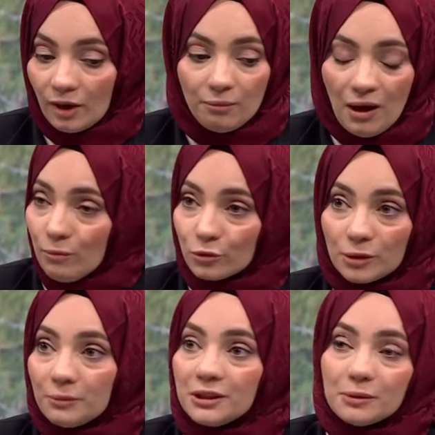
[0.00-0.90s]
Ben bu
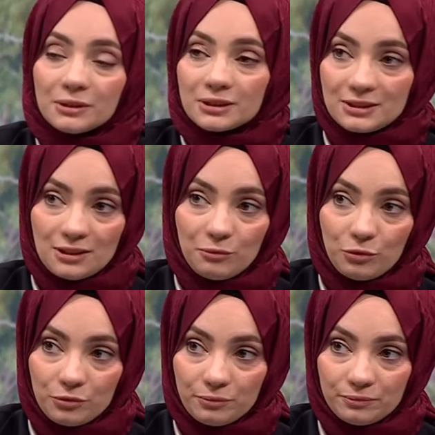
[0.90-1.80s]
yemeği yemek
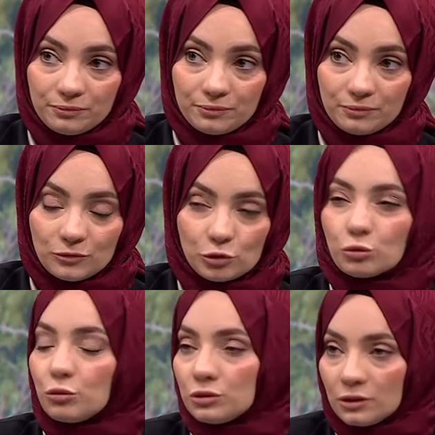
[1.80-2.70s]
istemiyorum.
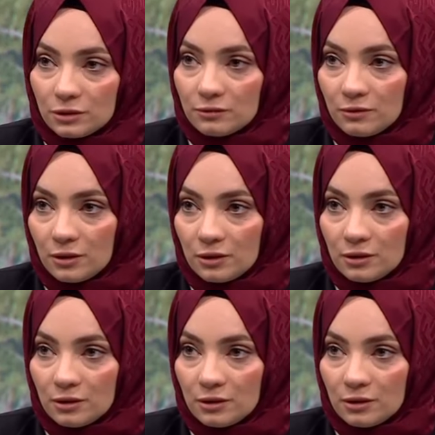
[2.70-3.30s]
Çok kötü anım var.